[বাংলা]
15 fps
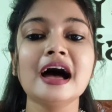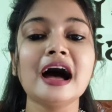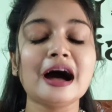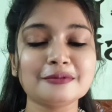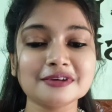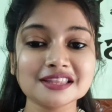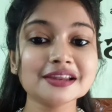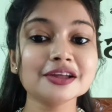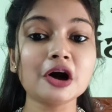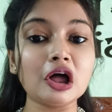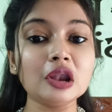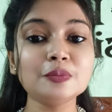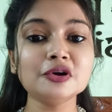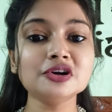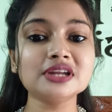আমাদের
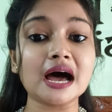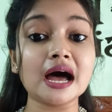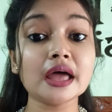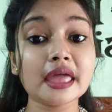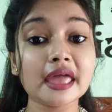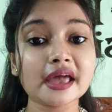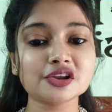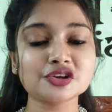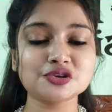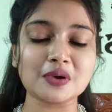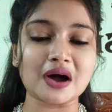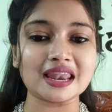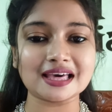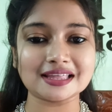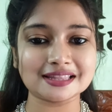গল্পটা একটু
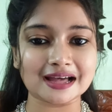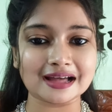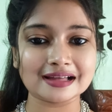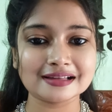আলাদা